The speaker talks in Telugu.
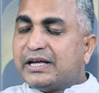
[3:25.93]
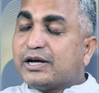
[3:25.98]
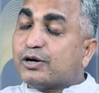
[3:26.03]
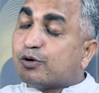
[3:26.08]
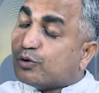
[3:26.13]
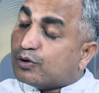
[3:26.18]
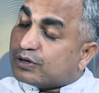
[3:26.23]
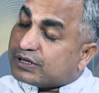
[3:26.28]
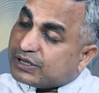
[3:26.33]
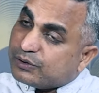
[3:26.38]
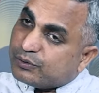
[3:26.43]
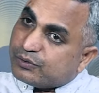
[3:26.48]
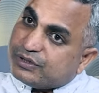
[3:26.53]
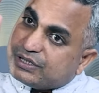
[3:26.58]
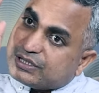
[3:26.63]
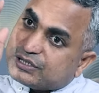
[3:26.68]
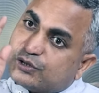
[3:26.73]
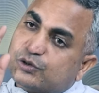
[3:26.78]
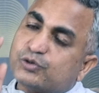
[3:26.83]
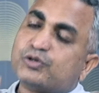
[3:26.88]
ఎగ్గొట్టే
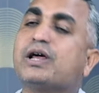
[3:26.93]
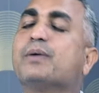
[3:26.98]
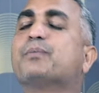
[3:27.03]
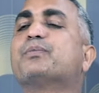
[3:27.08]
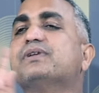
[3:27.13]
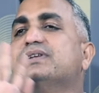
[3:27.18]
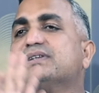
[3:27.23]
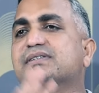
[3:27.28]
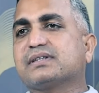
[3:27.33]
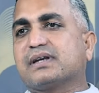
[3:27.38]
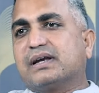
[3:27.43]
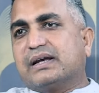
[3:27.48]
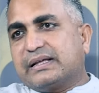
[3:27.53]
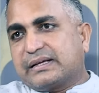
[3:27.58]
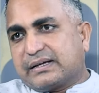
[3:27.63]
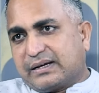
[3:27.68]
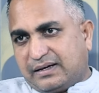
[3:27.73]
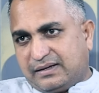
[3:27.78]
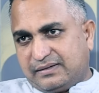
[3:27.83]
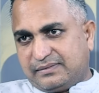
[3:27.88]
ఉద్దేశంతోనే అప్పులు చేస్తున్నారు
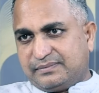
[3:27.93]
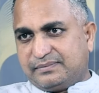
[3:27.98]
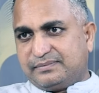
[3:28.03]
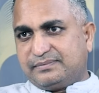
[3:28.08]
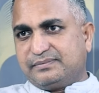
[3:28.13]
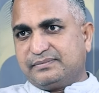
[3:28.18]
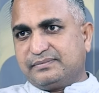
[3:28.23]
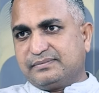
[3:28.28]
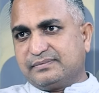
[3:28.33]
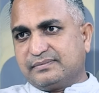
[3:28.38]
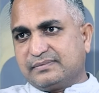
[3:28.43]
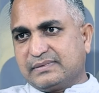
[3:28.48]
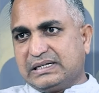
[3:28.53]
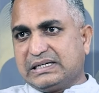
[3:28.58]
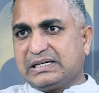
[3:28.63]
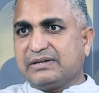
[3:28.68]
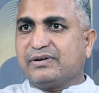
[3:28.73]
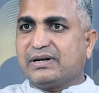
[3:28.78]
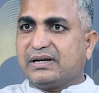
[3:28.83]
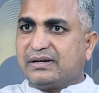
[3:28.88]
ఇంకా
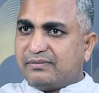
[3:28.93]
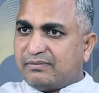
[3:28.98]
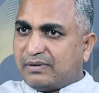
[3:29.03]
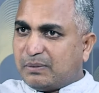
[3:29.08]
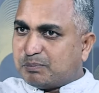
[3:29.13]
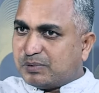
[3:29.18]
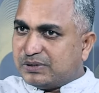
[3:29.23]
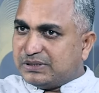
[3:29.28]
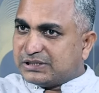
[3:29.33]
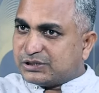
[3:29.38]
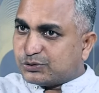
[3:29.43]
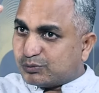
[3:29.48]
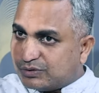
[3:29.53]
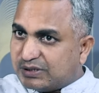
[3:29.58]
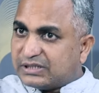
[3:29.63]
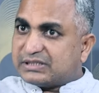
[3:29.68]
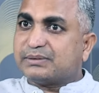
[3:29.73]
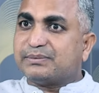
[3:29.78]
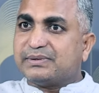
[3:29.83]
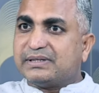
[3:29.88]
అంటే వాళ్ళ అప్పులు చేసే
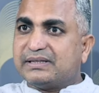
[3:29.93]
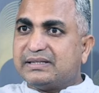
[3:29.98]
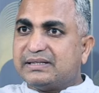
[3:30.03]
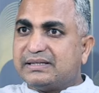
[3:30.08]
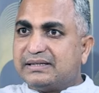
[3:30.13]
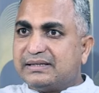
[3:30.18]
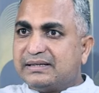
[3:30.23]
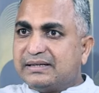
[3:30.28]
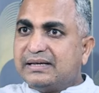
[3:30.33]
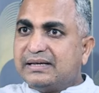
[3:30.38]
ఉద్దేశం ఏంది